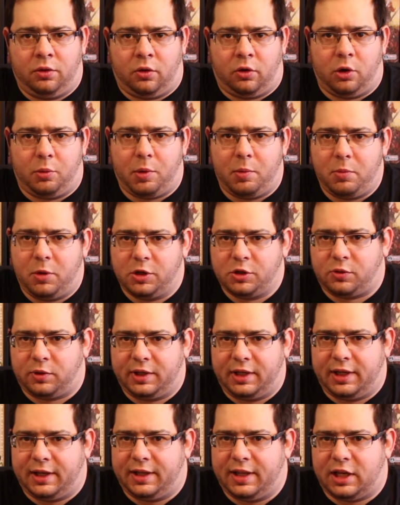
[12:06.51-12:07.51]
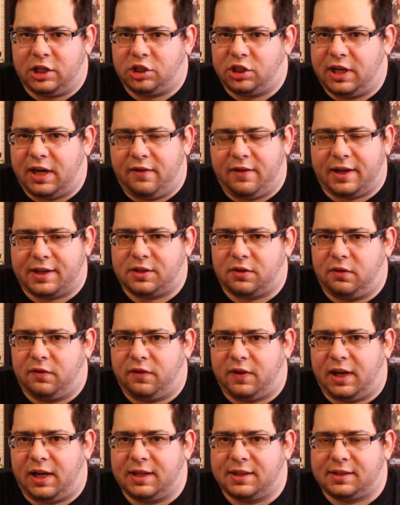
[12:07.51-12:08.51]
On n'a pas besoin d'acheter la version
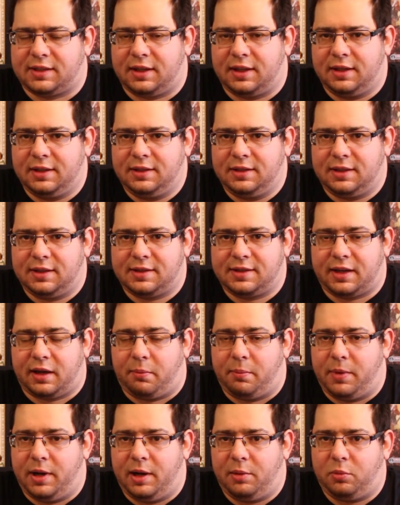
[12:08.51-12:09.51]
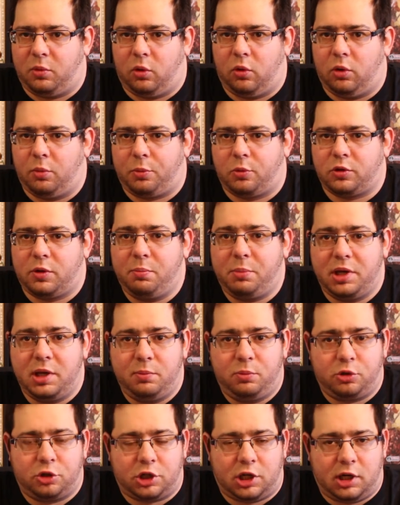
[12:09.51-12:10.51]
française nécessairement, mais on n'a pas besoin de
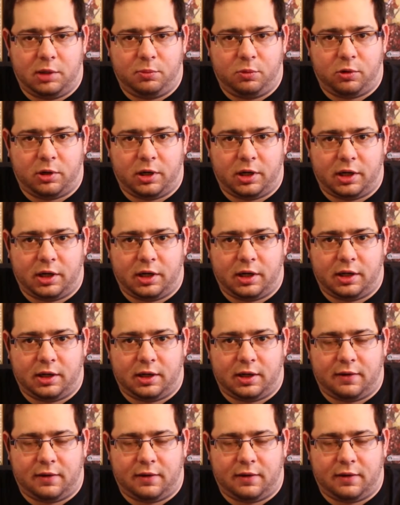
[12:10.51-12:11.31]
payer plus cher pour euh,